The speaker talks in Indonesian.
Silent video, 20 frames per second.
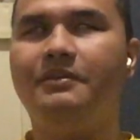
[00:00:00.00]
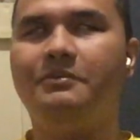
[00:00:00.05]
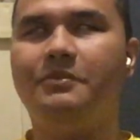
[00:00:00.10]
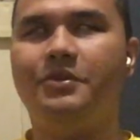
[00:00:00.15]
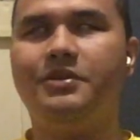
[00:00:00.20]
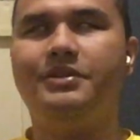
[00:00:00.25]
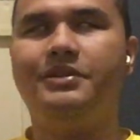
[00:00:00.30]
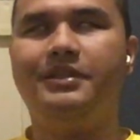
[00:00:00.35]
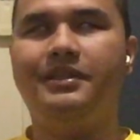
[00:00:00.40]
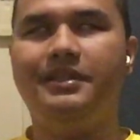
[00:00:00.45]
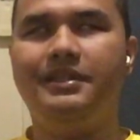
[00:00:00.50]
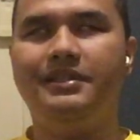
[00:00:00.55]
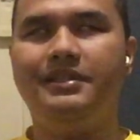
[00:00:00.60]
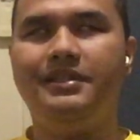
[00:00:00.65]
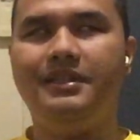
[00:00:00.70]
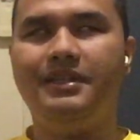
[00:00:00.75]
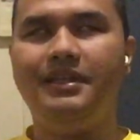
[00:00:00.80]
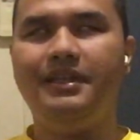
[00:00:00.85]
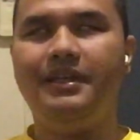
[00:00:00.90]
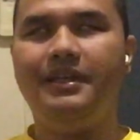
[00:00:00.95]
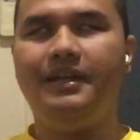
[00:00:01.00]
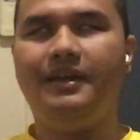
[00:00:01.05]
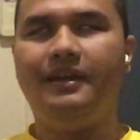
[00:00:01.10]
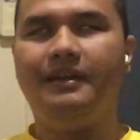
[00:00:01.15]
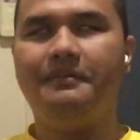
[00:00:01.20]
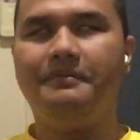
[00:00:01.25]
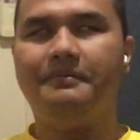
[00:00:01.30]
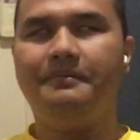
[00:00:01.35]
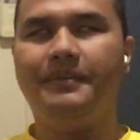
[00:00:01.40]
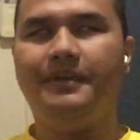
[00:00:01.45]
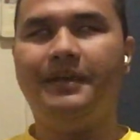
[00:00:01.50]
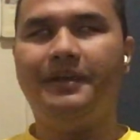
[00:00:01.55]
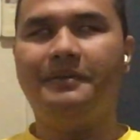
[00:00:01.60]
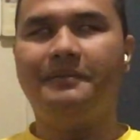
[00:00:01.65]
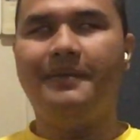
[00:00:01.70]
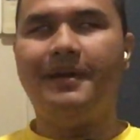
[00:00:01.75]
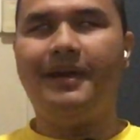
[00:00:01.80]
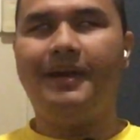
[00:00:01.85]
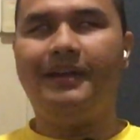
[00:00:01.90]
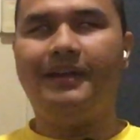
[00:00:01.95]
mostly sih
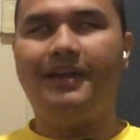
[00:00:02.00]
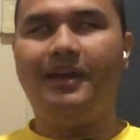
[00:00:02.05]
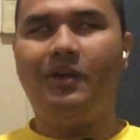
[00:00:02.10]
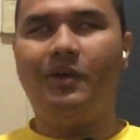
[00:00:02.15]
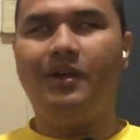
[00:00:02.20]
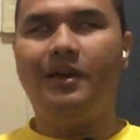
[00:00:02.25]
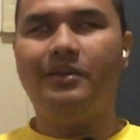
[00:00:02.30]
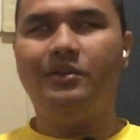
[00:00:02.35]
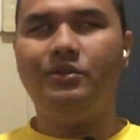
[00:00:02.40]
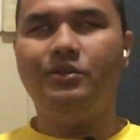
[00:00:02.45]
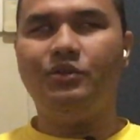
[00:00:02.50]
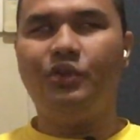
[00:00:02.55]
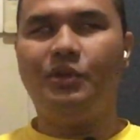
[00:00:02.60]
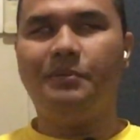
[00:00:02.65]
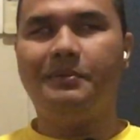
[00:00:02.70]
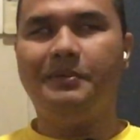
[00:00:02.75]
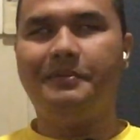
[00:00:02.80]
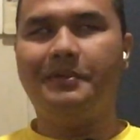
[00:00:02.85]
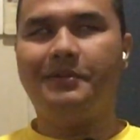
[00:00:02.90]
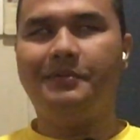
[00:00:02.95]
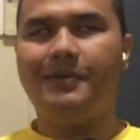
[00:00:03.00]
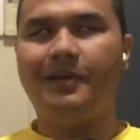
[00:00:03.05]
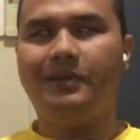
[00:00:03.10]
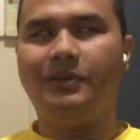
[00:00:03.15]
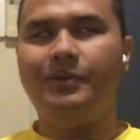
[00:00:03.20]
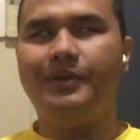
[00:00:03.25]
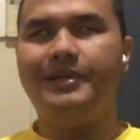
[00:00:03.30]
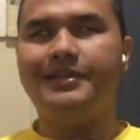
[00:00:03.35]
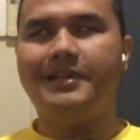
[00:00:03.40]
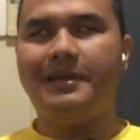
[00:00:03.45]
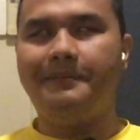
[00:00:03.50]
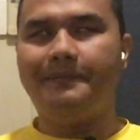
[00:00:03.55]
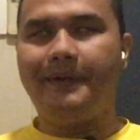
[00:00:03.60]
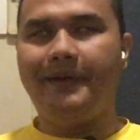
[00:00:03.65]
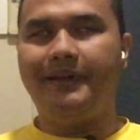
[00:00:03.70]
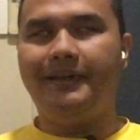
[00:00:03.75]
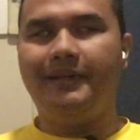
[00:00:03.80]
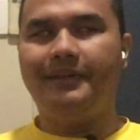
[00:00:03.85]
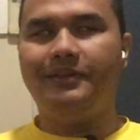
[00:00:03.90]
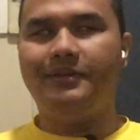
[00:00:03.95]
penerbangan Garuda itu cukup tepat waktu ya
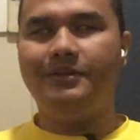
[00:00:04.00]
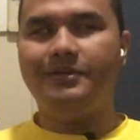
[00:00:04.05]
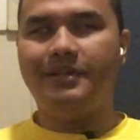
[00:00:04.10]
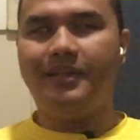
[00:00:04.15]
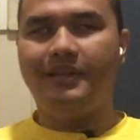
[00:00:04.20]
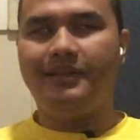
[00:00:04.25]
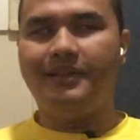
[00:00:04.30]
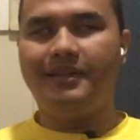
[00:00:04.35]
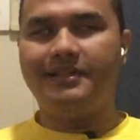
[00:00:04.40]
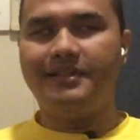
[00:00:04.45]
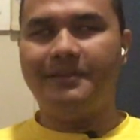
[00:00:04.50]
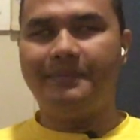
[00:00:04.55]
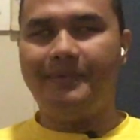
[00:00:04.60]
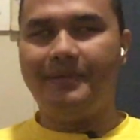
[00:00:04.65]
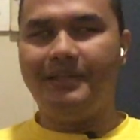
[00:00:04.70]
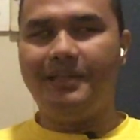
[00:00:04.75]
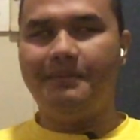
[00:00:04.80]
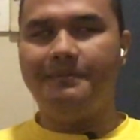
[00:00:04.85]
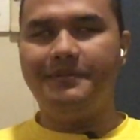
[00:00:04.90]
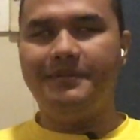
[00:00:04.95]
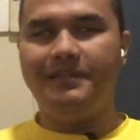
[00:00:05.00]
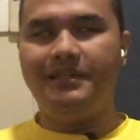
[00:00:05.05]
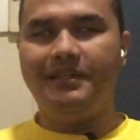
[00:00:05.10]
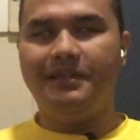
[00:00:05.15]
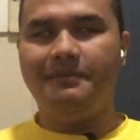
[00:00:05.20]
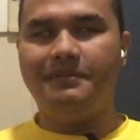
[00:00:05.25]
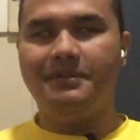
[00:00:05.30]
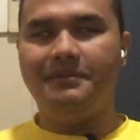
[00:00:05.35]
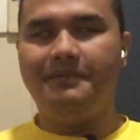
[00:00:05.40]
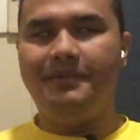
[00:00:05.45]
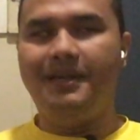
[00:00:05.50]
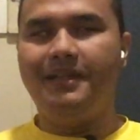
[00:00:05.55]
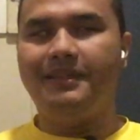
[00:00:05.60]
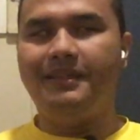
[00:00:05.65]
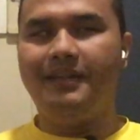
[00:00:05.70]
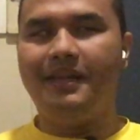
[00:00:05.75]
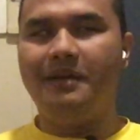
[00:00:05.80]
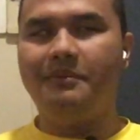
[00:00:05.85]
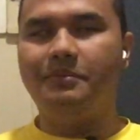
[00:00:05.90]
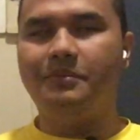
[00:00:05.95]
sampainya tuh sekitar sampai jam, jam
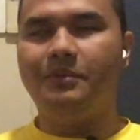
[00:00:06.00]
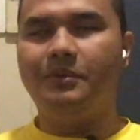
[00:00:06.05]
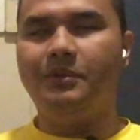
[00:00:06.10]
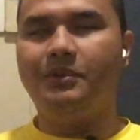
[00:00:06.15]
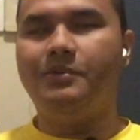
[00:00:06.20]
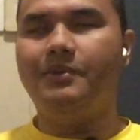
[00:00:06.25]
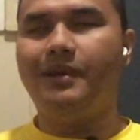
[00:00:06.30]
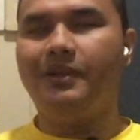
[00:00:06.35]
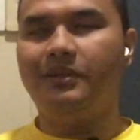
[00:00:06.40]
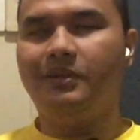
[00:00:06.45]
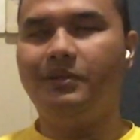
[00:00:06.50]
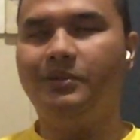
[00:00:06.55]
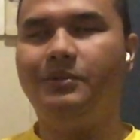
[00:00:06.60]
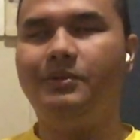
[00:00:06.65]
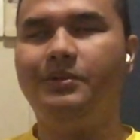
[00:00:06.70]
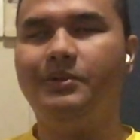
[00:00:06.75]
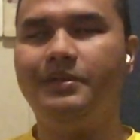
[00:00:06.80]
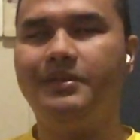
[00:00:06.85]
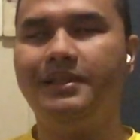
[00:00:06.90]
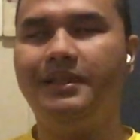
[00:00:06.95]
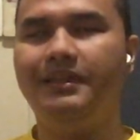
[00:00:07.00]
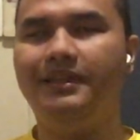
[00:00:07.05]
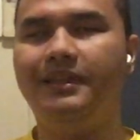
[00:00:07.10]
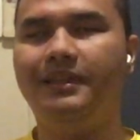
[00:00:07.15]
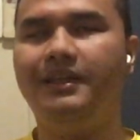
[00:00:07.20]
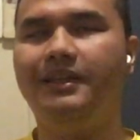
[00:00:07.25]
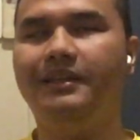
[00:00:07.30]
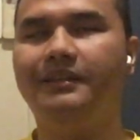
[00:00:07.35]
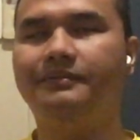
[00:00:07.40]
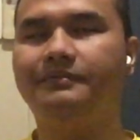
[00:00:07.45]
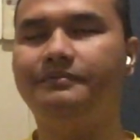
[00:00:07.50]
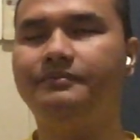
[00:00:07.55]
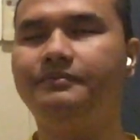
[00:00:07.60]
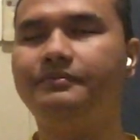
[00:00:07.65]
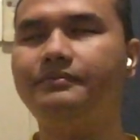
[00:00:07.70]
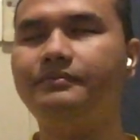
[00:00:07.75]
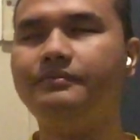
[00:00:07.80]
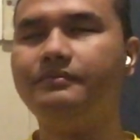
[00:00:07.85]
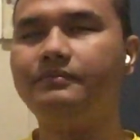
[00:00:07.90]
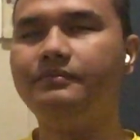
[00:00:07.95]
9.30 waktu Sydney
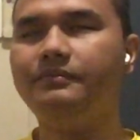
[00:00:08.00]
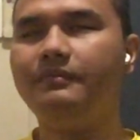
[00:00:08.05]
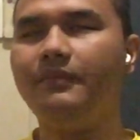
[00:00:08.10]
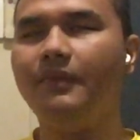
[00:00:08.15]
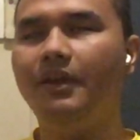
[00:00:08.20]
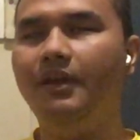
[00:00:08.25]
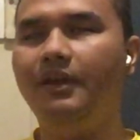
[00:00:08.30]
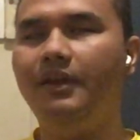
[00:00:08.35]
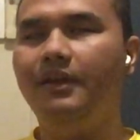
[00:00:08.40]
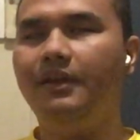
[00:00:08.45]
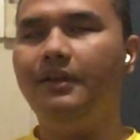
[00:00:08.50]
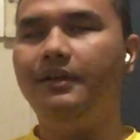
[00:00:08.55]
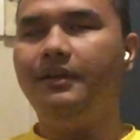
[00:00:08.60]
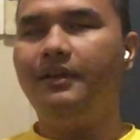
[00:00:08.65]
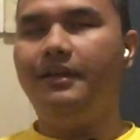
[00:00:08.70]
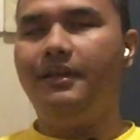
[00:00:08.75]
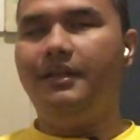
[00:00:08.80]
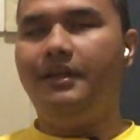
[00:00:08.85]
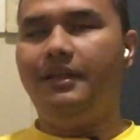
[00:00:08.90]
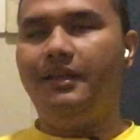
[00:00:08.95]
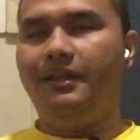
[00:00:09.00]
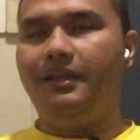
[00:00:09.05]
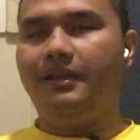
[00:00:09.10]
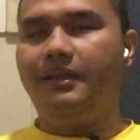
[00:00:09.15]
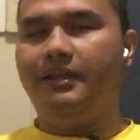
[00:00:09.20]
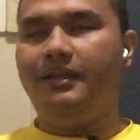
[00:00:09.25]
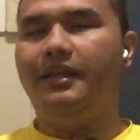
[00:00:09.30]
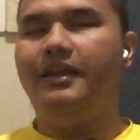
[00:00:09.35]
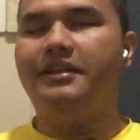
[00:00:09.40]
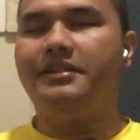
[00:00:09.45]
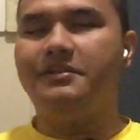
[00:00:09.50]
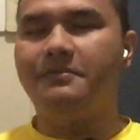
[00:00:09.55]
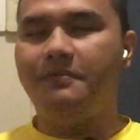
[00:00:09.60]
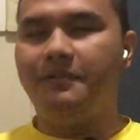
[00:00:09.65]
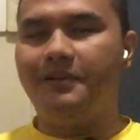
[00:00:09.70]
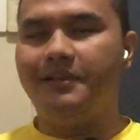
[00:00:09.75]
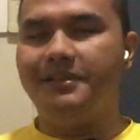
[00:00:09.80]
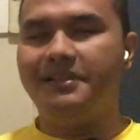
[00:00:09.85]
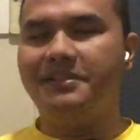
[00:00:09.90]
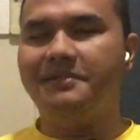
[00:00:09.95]
di
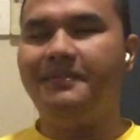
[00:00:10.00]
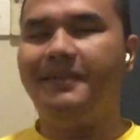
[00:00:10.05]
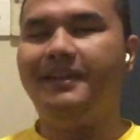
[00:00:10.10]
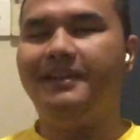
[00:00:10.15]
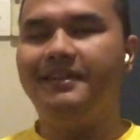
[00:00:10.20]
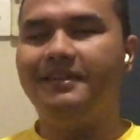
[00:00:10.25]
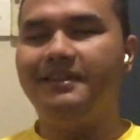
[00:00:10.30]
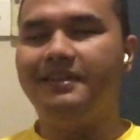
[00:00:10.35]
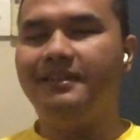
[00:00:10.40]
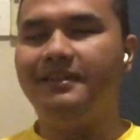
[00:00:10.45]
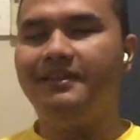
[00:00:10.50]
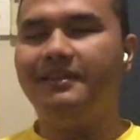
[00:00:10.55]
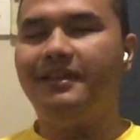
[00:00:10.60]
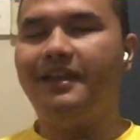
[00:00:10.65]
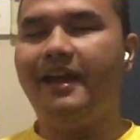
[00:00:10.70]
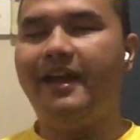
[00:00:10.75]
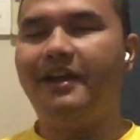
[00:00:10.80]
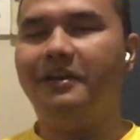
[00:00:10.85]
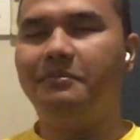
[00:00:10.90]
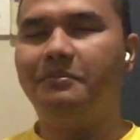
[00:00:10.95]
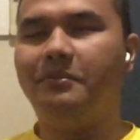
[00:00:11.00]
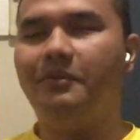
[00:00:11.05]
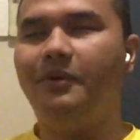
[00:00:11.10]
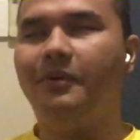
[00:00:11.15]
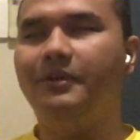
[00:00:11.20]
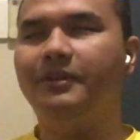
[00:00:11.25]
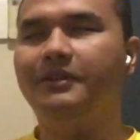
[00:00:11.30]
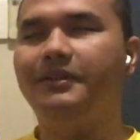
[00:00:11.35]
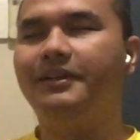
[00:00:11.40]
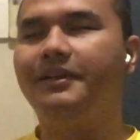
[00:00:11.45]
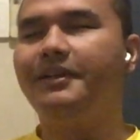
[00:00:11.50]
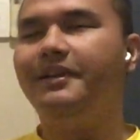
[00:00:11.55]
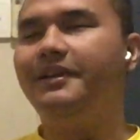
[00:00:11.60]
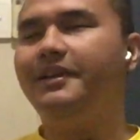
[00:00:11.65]
Kingsford Smith Airport